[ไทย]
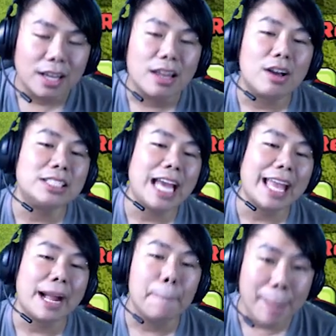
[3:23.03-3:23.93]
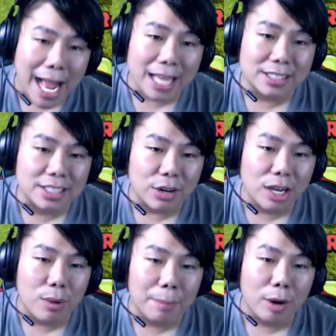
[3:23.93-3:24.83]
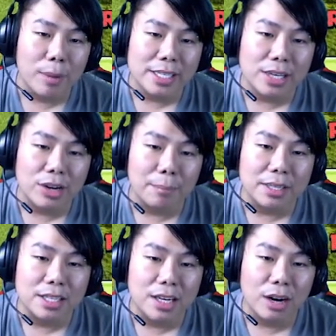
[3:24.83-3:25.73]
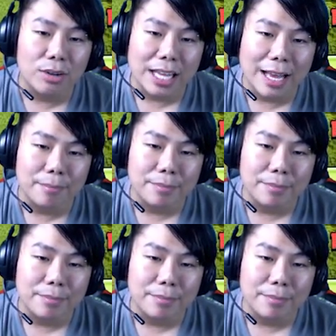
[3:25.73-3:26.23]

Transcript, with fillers: แล้วก็แช่ทั้งบ้าน เสาราวาเป้าไม้เดียวกับอีเกิลนะครับ